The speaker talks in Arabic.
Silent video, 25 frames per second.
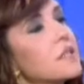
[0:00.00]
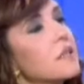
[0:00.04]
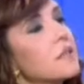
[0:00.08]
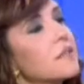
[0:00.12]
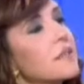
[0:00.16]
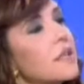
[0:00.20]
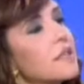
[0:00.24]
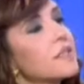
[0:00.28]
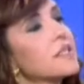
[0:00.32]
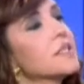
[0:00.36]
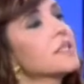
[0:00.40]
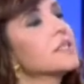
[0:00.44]

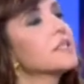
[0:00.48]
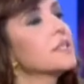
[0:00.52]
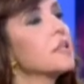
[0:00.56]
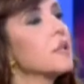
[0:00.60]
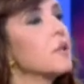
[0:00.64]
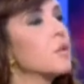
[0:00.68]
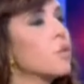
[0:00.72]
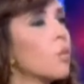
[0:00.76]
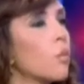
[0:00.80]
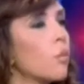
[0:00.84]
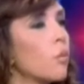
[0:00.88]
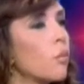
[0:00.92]

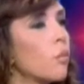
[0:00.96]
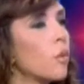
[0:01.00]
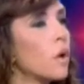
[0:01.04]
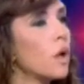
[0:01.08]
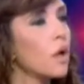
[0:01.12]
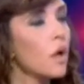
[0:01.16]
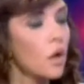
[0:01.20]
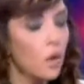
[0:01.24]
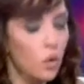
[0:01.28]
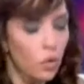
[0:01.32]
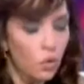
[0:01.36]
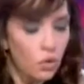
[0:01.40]
التاسيسي اليوم
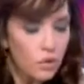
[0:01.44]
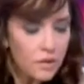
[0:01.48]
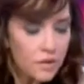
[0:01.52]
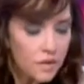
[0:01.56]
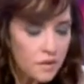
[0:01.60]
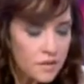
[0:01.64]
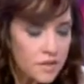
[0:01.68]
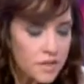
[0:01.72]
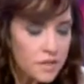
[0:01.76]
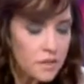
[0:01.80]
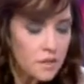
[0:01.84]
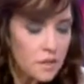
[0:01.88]

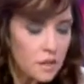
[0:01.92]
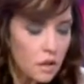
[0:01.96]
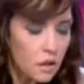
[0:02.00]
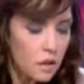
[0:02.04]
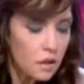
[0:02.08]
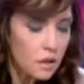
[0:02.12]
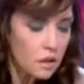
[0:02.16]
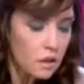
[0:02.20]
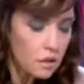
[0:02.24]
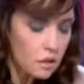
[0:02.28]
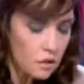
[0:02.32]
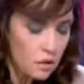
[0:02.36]
قلت انت
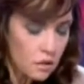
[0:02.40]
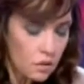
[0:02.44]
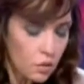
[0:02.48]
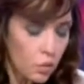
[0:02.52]
أه،